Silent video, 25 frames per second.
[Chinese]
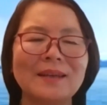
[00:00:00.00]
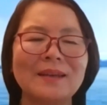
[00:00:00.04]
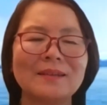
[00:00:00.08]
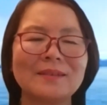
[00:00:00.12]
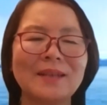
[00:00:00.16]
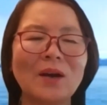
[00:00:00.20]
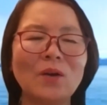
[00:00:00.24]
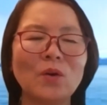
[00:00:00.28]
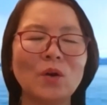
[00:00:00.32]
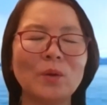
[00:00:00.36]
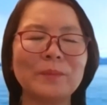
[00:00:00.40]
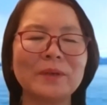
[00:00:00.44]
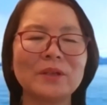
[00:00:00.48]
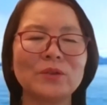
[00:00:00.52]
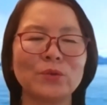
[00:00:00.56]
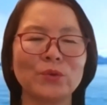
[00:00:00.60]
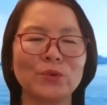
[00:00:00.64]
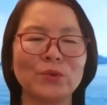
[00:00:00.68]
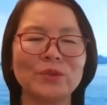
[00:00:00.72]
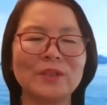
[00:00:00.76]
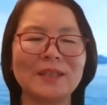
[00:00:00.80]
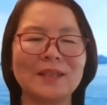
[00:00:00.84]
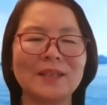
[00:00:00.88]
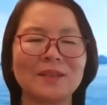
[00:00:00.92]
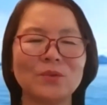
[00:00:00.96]
当我们
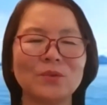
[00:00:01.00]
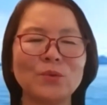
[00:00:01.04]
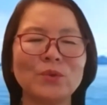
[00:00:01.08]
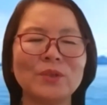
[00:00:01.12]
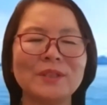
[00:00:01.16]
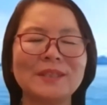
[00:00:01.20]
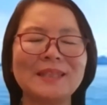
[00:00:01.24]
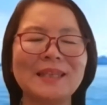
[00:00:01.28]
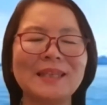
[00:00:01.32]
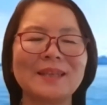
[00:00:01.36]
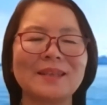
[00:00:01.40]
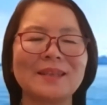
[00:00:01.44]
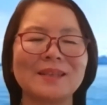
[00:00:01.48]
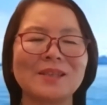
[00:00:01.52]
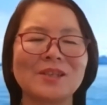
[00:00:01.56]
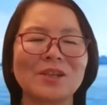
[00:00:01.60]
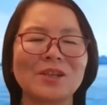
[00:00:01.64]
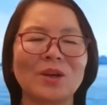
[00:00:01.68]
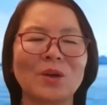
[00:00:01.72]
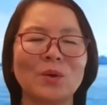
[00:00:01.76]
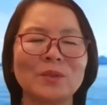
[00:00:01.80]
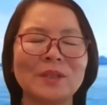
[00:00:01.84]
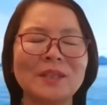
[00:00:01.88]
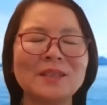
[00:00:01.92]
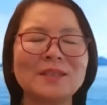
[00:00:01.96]
与你遇见的时
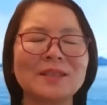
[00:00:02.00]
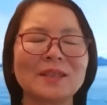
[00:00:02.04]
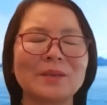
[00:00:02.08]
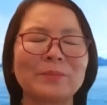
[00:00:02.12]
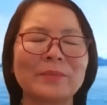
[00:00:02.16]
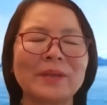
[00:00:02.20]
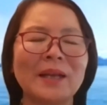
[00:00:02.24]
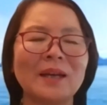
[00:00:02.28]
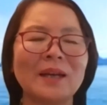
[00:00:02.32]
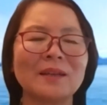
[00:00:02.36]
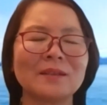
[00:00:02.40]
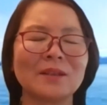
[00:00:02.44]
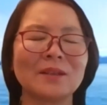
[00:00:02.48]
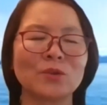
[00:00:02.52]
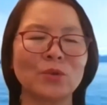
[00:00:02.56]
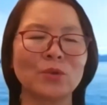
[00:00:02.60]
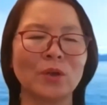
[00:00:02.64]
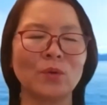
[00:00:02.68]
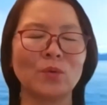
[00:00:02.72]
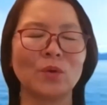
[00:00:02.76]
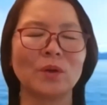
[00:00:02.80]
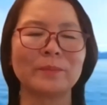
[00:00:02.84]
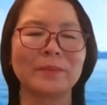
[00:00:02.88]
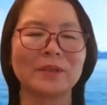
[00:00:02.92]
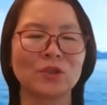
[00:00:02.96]
候，你怎么样的
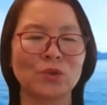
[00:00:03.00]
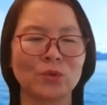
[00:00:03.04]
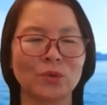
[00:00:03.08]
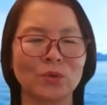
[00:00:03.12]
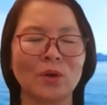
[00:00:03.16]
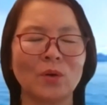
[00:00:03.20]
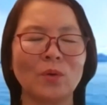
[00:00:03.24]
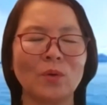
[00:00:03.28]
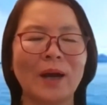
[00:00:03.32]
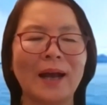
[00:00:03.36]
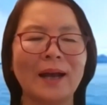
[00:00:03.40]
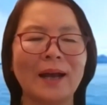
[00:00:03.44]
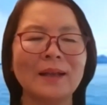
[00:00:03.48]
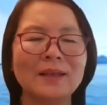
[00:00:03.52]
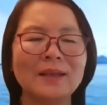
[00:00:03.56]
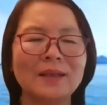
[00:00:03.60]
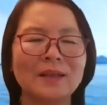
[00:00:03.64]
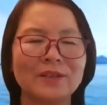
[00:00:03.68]
对我们说话？